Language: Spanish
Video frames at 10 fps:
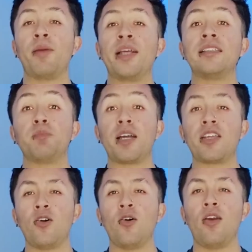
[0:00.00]
La prensa
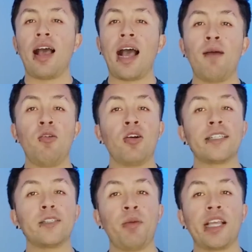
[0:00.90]
española habló
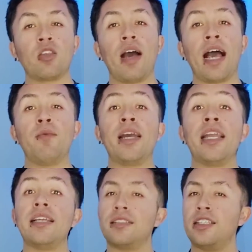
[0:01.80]
respecto al
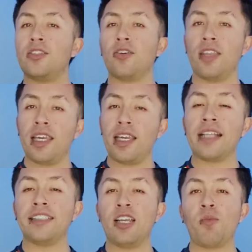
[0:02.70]
bailecito de
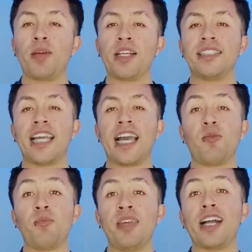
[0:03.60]
Angelo
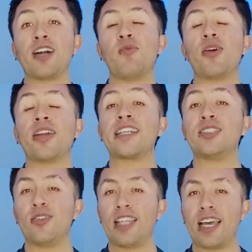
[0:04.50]
Preciado. Mira cómo
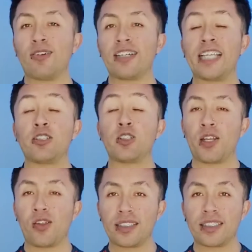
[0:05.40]
reaccionaron estos
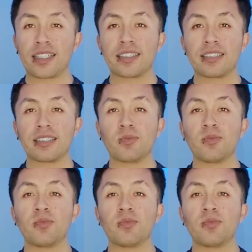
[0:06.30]
periodistas.